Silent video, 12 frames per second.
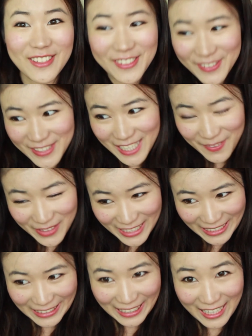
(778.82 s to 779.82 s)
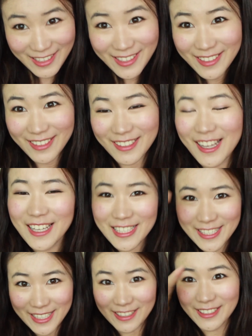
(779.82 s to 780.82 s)
对，就是下面那个蓝色的
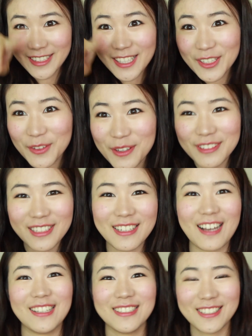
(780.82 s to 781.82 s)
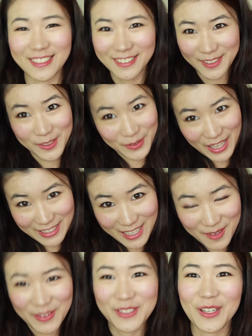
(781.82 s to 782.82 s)
写了订阅那两个字，就按
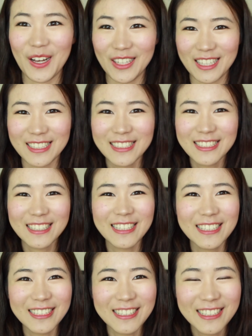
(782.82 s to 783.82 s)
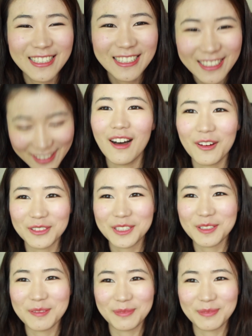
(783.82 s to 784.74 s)
下面就好了。哦，对，